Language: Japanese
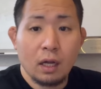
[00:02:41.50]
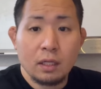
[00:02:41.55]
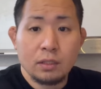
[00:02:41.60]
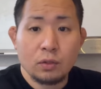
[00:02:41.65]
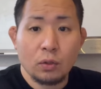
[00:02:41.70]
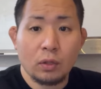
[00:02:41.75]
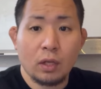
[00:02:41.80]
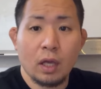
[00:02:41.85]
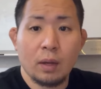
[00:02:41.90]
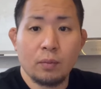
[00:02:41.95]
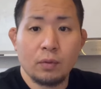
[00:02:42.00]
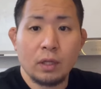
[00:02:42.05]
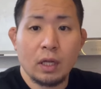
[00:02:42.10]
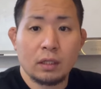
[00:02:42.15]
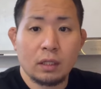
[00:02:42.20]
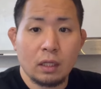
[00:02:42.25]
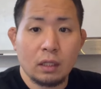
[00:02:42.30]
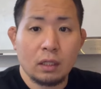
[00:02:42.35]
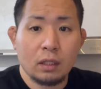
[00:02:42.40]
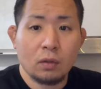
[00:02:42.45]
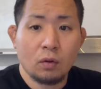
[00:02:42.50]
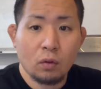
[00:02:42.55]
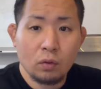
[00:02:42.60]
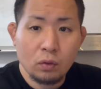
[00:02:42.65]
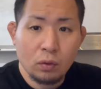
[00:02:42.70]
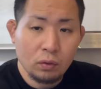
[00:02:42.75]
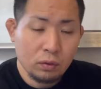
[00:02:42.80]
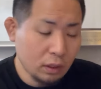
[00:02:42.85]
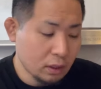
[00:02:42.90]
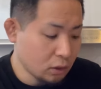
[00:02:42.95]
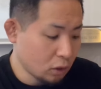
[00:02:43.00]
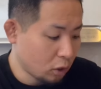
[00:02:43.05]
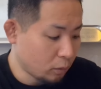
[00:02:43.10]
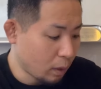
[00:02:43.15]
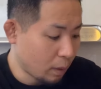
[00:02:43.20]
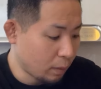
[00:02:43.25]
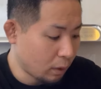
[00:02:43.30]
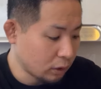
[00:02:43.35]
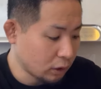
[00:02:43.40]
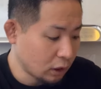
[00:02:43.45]
鼠径部のあたりを通ってその
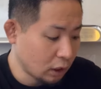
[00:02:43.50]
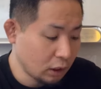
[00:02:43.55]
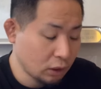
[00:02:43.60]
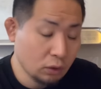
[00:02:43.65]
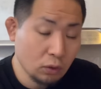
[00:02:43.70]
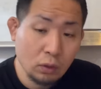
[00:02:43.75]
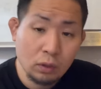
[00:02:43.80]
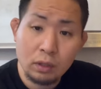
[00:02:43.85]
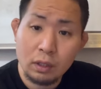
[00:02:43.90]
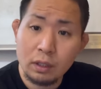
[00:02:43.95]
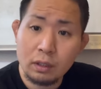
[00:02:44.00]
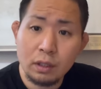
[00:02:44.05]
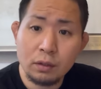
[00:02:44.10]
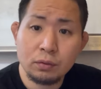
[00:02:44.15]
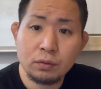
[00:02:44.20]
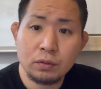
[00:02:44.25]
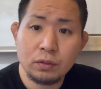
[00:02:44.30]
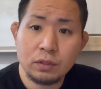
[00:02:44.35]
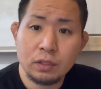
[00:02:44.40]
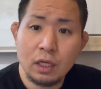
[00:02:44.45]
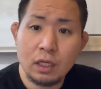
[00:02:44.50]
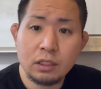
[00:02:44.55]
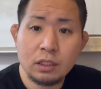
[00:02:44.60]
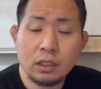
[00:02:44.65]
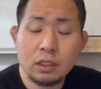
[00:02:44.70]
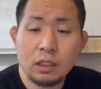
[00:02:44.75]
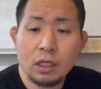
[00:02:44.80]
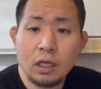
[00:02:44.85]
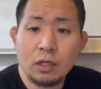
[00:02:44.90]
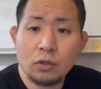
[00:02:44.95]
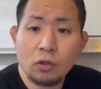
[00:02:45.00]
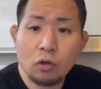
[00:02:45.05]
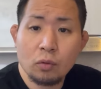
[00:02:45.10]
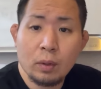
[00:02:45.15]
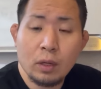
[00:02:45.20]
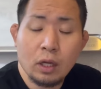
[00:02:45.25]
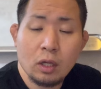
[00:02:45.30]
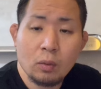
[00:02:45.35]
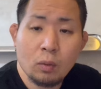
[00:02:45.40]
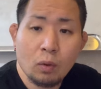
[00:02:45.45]
まま下に通っていて、副材神経と呼
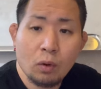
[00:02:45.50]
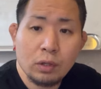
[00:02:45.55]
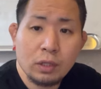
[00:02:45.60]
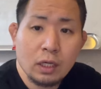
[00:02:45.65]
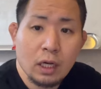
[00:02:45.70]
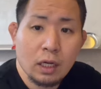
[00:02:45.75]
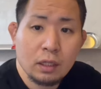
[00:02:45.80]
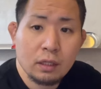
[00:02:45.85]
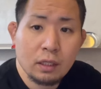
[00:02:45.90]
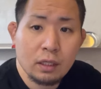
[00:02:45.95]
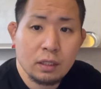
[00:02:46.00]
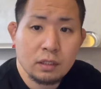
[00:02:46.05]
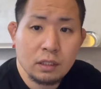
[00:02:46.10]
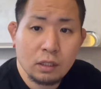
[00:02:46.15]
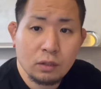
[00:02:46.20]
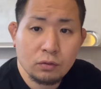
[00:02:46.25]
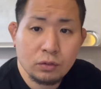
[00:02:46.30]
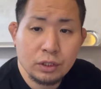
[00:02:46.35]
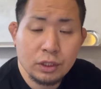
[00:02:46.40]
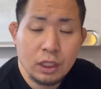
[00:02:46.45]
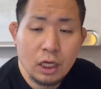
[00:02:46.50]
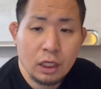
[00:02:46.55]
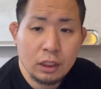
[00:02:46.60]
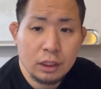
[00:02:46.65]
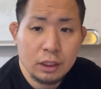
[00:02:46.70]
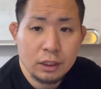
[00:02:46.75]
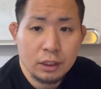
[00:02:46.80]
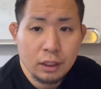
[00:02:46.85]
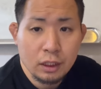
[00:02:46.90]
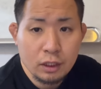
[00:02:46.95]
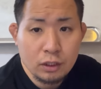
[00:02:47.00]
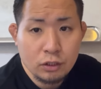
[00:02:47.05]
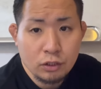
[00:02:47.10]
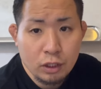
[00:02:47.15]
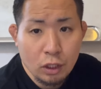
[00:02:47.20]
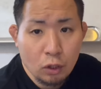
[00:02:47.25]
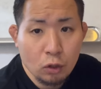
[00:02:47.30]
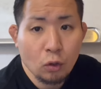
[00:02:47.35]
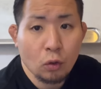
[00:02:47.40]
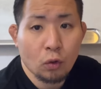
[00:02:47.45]
ばれるものに変わって、膝の内側に行ったり、す
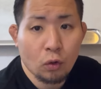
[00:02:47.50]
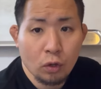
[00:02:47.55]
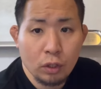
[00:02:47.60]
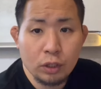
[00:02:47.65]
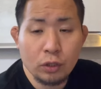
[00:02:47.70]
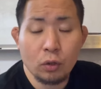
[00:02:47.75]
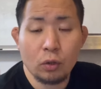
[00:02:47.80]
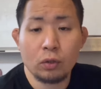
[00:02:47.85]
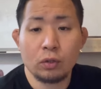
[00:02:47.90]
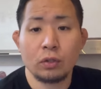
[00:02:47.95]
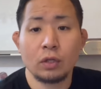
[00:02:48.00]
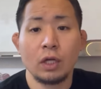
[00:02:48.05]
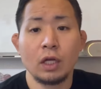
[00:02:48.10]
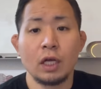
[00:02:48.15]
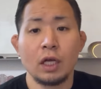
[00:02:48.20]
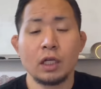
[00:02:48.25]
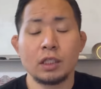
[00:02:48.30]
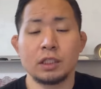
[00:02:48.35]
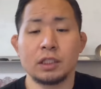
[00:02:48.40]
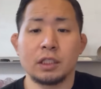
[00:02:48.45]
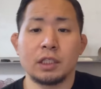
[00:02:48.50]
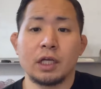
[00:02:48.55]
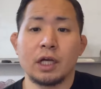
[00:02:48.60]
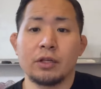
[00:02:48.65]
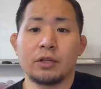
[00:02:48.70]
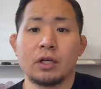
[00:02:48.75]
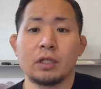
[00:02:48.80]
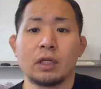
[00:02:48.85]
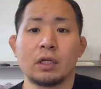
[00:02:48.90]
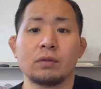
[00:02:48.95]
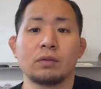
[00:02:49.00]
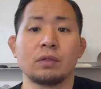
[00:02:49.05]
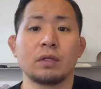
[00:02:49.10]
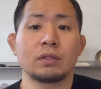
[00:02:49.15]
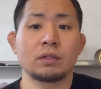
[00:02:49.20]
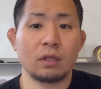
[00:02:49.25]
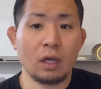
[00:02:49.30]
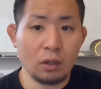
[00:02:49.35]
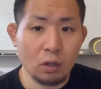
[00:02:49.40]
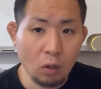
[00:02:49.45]
ねのところに通る神経にはなるん
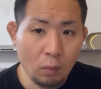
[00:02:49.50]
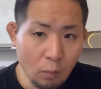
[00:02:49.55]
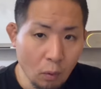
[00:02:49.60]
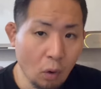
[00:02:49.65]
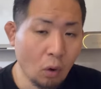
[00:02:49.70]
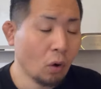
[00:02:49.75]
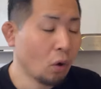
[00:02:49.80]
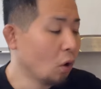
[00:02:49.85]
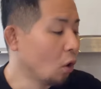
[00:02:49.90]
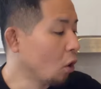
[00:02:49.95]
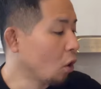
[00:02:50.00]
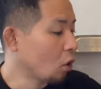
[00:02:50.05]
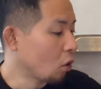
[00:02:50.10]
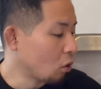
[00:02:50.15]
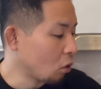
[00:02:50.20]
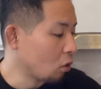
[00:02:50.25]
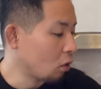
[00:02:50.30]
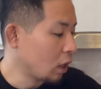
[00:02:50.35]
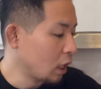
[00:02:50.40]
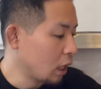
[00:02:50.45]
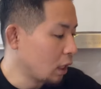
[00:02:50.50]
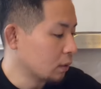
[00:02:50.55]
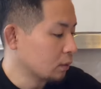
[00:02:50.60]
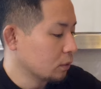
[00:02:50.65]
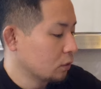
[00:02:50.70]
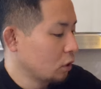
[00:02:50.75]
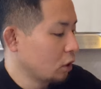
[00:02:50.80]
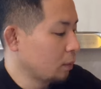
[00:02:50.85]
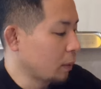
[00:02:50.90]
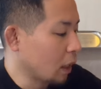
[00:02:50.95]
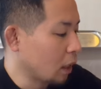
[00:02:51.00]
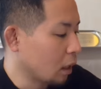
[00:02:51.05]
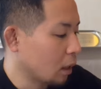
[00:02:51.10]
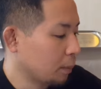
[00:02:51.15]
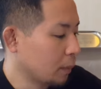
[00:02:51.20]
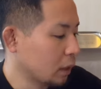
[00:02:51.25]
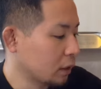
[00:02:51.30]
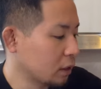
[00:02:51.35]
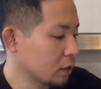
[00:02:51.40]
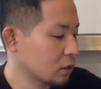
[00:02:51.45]
ですけども、ここが、言えば、
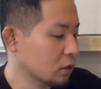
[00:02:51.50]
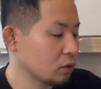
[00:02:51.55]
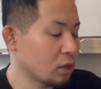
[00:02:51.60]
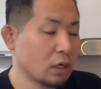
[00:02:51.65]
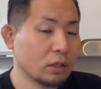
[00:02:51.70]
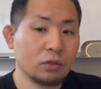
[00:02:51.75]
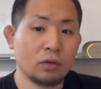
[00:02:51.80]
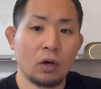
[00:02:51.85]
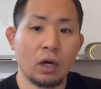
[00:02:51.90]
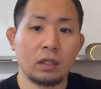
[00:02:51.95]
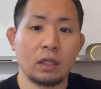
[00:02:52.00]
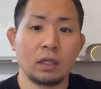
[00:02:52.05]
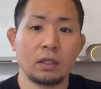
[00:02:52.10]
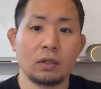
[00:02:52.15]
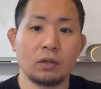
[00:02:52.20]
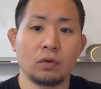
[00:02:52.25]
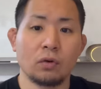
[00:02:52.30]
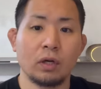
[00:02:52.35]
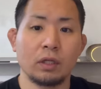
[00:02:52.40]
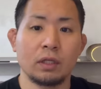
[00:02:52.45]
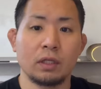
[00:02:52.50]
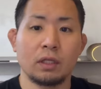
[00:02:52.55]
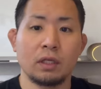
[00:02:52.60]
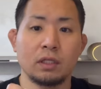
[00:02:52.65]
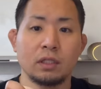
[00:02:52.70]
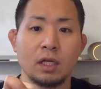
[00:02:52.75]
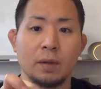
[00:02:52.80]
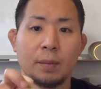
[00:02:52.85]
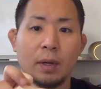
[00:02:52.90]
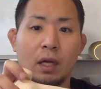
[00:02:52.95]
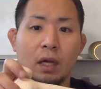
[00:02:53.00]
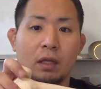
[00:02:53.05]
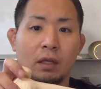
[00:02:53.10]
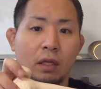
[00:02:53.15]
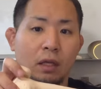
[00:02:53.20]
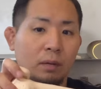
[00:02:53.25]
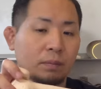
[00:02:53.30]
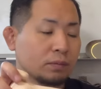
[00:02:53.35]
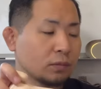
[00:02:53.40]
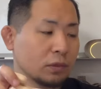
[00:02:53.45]
まあデスクワークの方ってこうやって膝曲げ
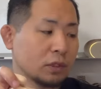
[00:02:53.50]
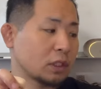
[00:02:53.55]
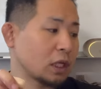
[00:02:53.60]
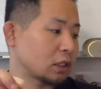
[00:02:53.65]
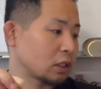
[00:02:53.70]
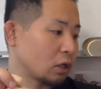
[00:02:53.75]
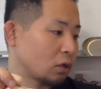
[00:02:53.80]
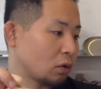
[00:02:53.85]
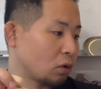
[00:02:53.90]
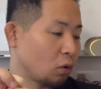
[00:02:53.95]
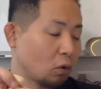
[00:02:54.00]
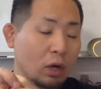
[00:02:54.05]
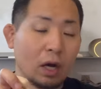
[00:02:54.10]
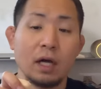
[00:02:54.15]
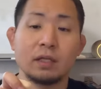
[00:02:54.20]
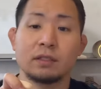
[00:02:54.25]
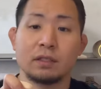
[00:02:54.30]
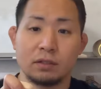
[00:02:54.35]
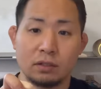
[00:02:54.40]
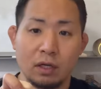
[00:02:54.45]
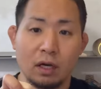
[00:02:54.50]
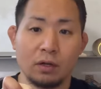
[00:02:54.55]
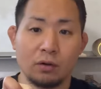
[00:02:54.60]
て、膝じゃ股関節か、